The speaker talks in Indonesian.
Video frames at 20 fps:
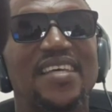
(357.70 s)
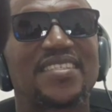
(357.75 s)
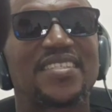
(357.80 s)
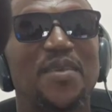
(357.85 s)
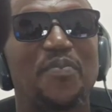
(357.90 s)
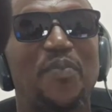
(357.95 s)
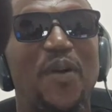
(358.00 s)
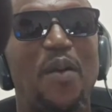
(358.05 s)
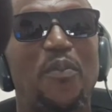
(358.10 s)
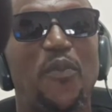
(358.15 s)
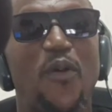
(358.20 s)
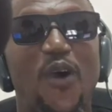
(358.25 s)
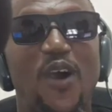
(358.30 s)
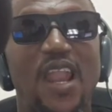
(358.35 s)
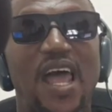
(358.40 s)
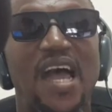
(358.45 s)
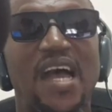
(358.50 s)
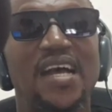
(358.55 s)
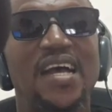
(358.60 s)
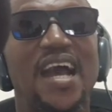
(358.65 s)
tentang sepak
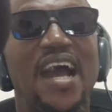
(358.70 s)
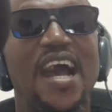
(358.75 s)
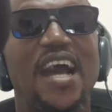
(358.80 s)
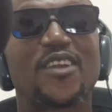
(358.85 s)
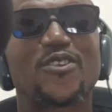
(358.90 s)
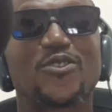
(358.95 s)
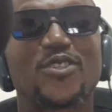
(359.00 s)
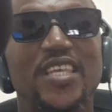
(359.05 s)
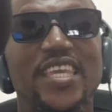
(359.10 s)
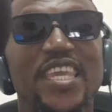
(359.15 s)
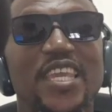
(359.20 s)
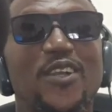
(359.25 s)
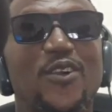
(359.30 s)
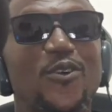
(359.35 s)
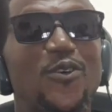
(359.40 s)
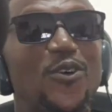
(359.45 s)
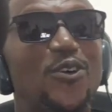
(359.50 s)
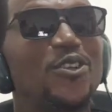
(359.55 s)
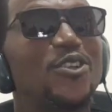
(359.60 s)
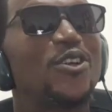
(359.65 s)
bola harus
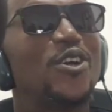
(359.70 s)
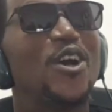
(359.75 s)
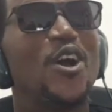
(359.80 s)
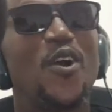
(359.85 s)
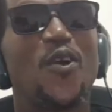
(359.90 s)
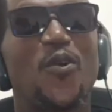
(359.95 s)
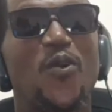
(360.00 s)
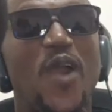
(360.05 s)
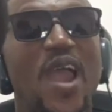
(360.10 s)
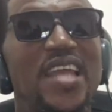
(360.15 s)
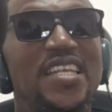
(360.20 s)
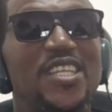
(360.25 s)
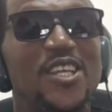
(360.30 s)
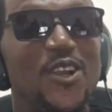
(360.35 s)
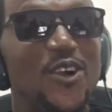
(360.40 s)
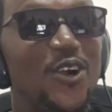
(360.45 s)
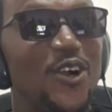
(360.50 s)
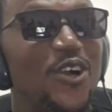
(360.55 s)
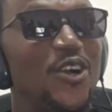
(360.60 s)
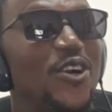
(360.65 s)
ikut
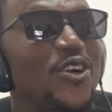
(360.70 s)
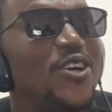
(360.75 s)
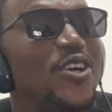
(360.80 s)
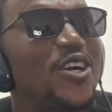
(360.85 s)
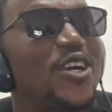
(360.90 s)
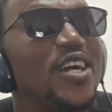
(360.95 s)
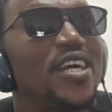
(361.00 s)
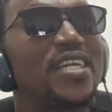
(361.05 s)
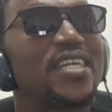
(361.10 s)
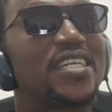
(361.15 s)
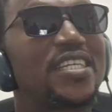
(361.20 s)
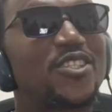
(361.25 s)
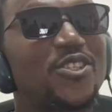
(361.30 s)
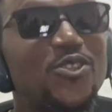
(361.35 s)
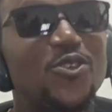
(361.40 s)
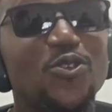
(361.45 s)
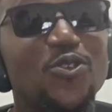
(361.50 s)
radio Susan.